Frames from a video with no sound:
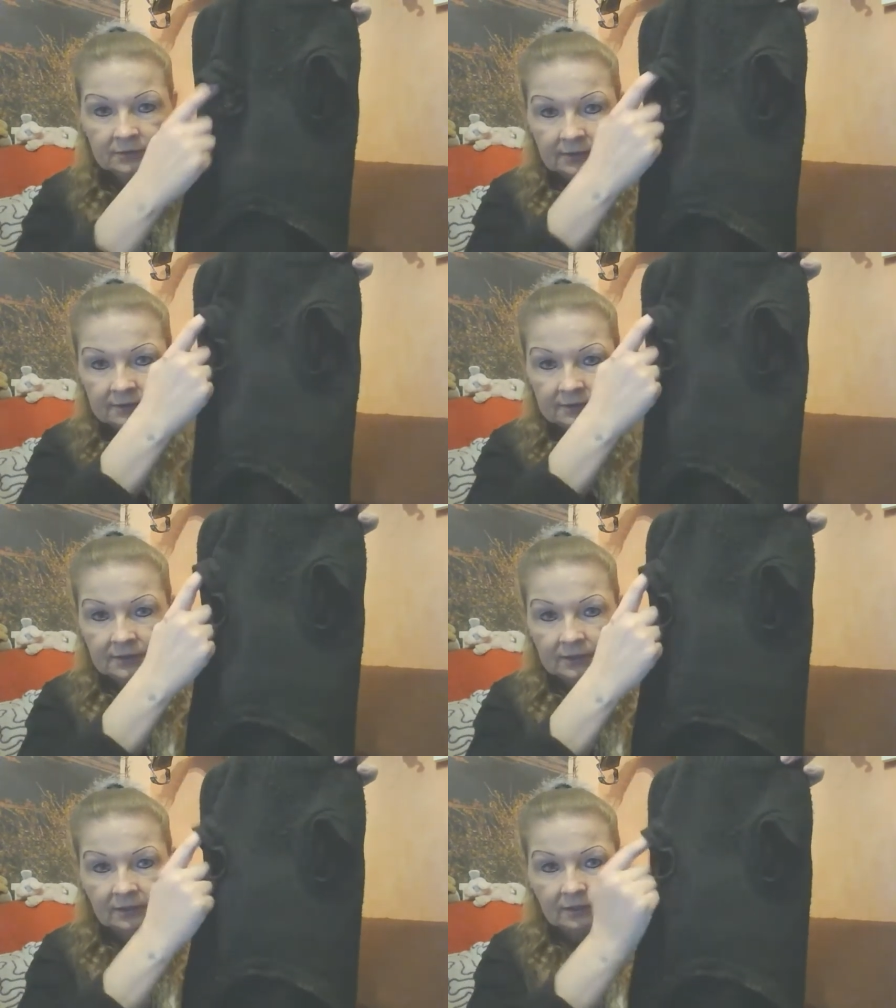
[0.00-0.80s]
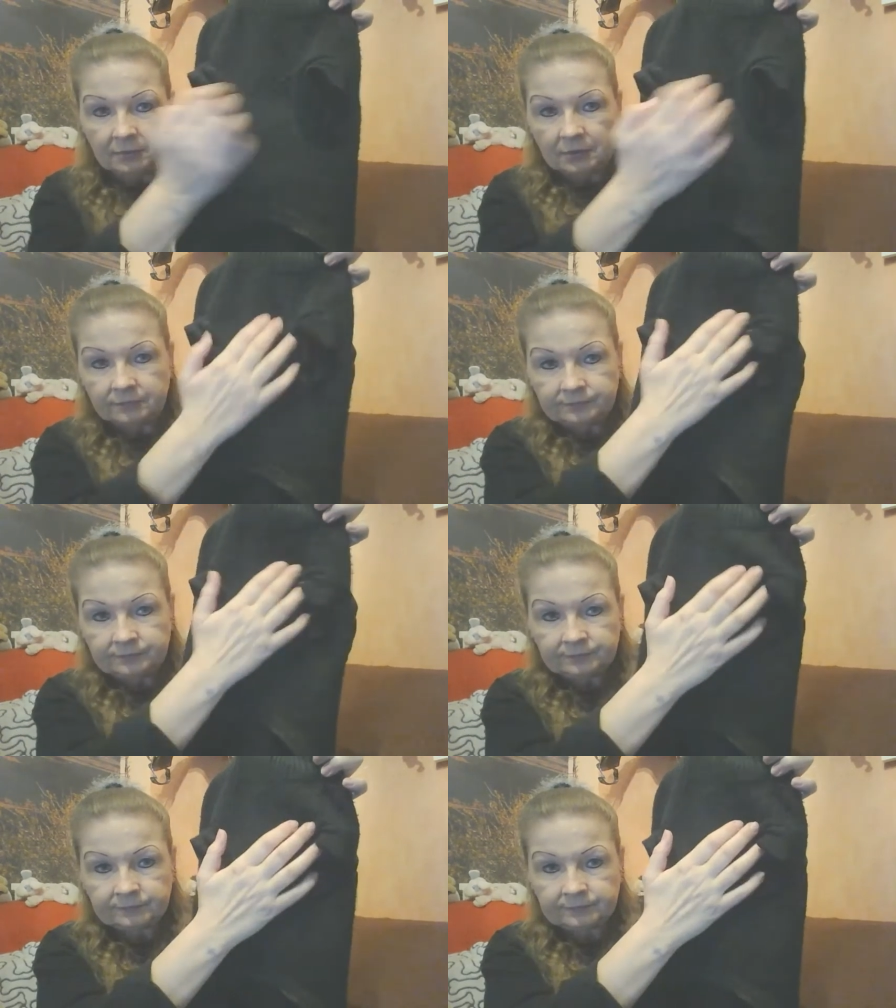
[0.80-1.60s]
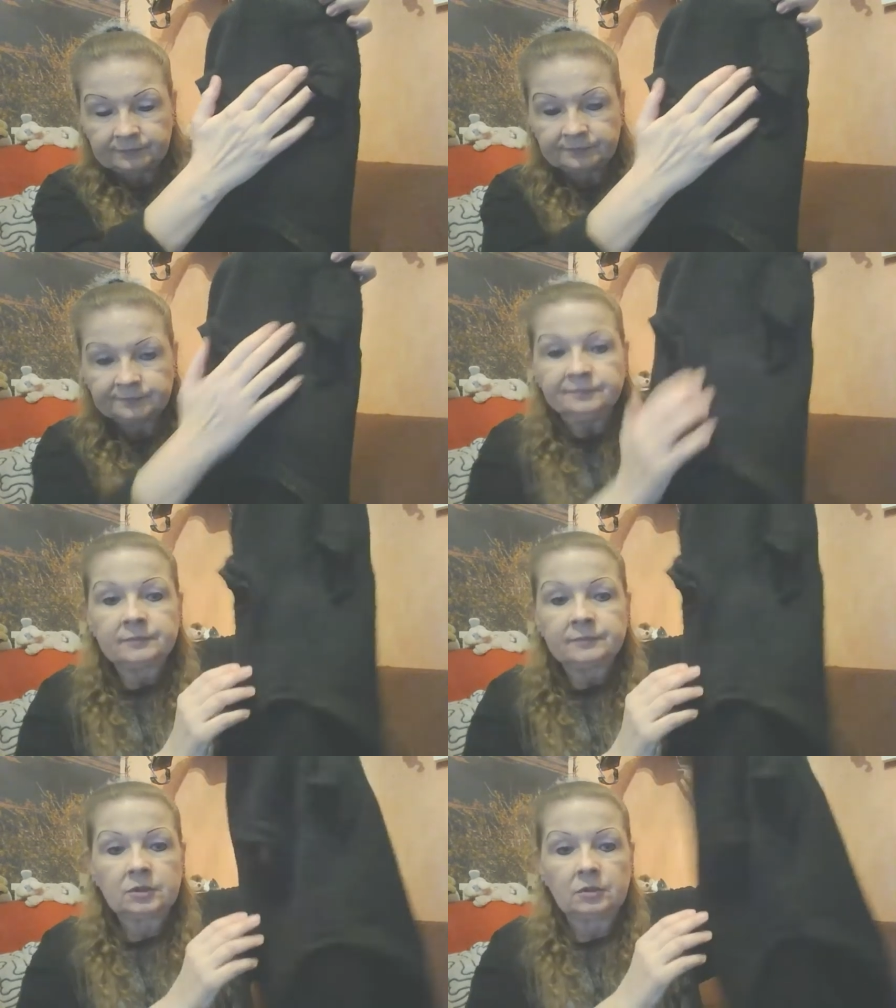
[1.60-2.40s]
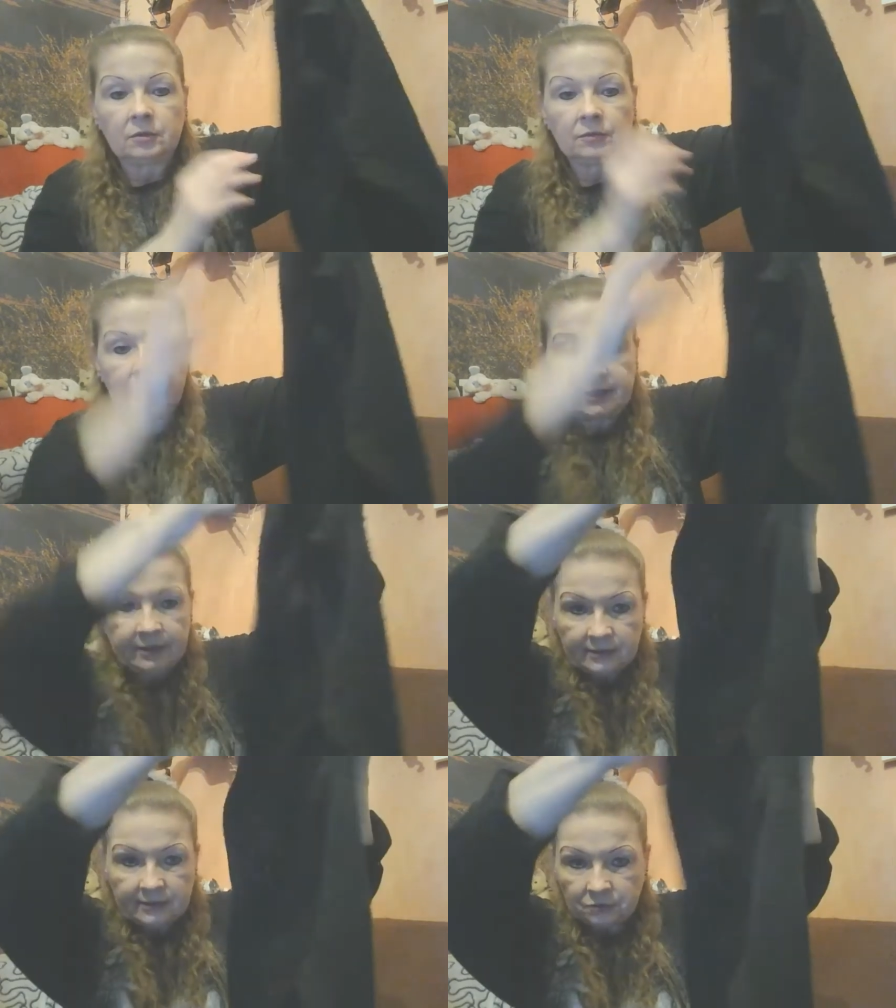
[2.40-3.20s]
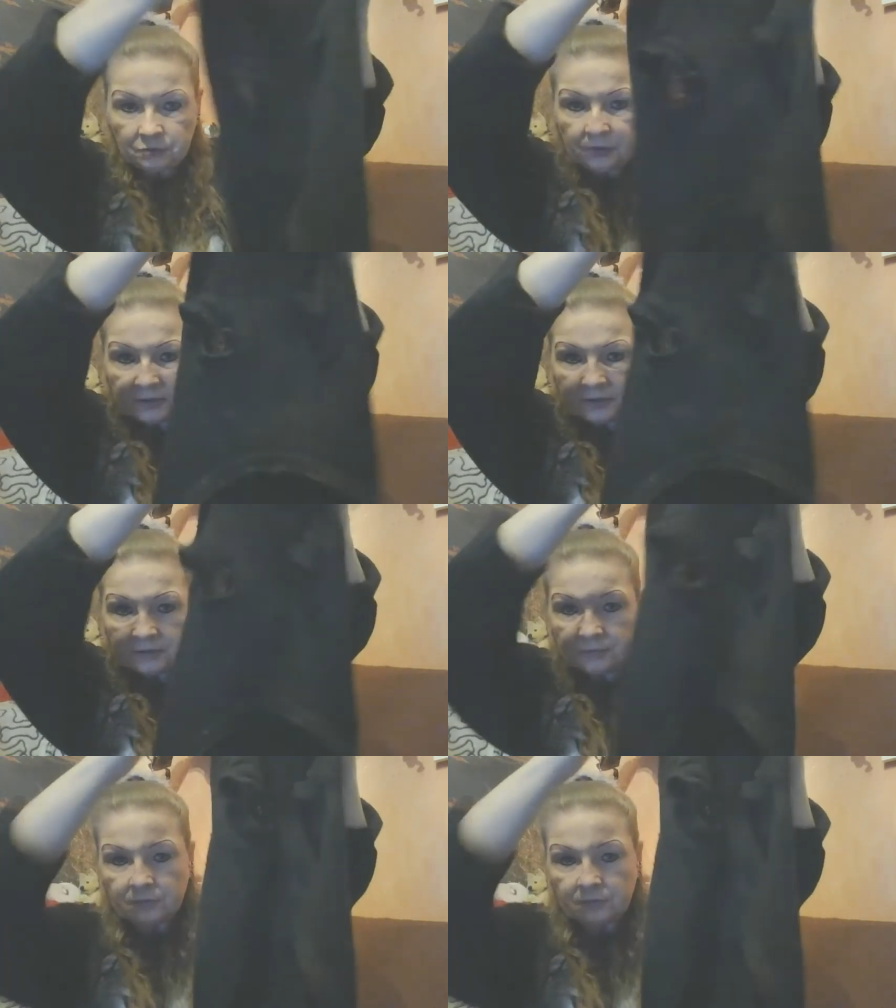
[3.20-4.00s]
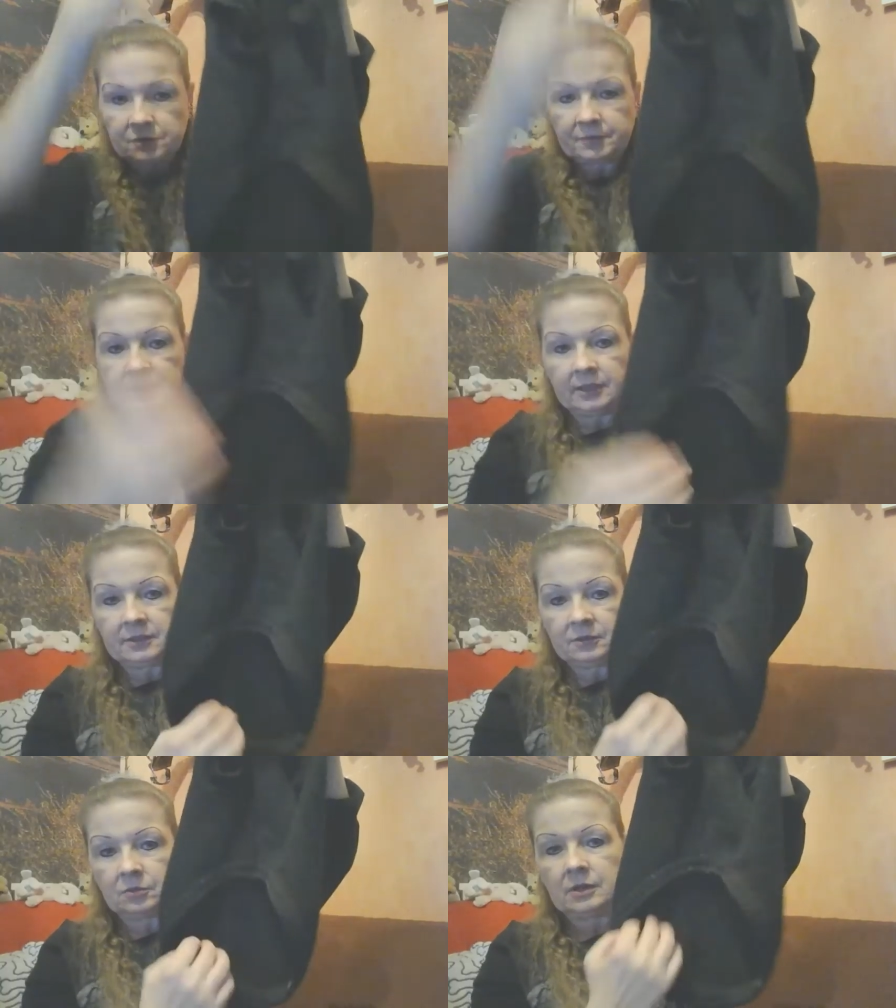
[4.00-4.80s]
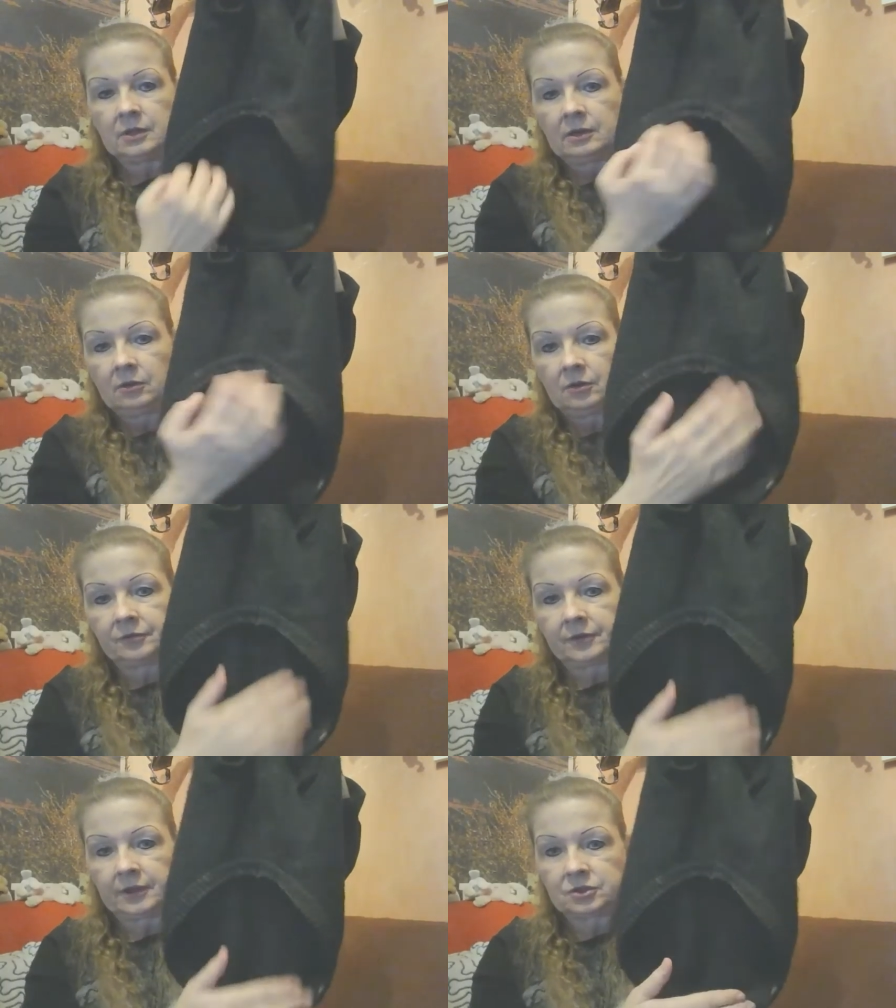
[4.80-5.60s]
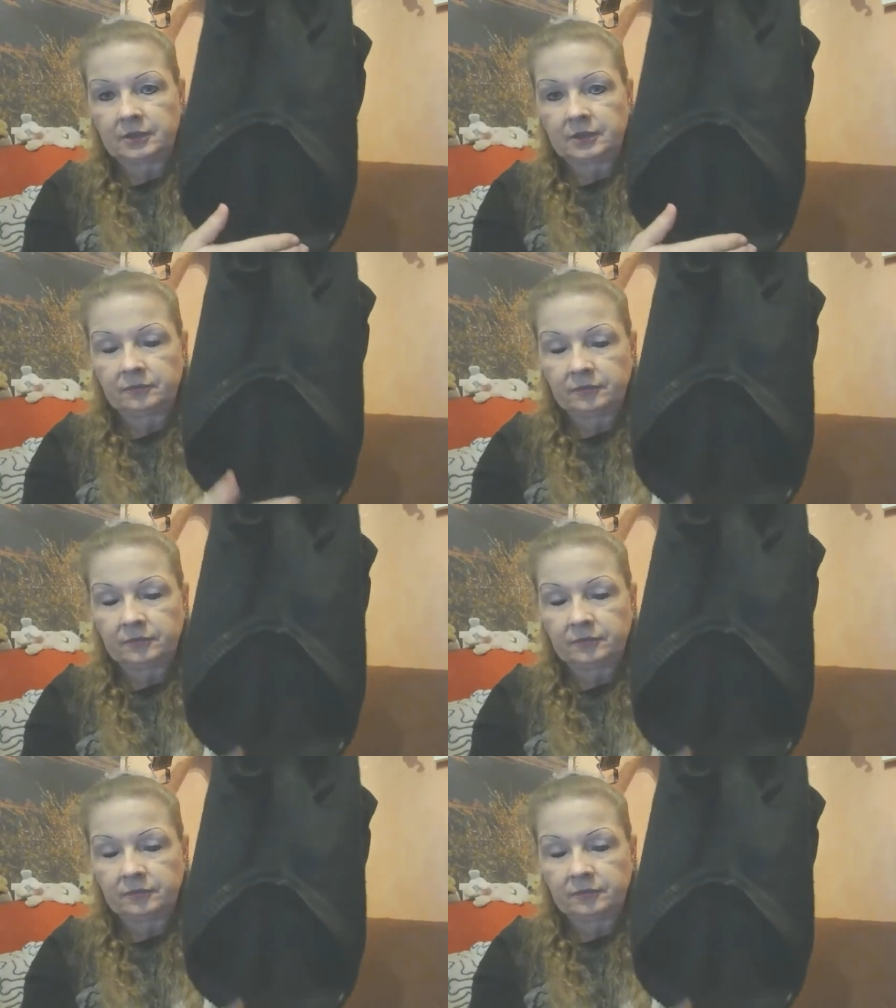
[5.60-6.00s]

Hier sind die Arme. So, und weil das ja ein Rüde ist, muss man das hier unten dann auch noch freischneiden.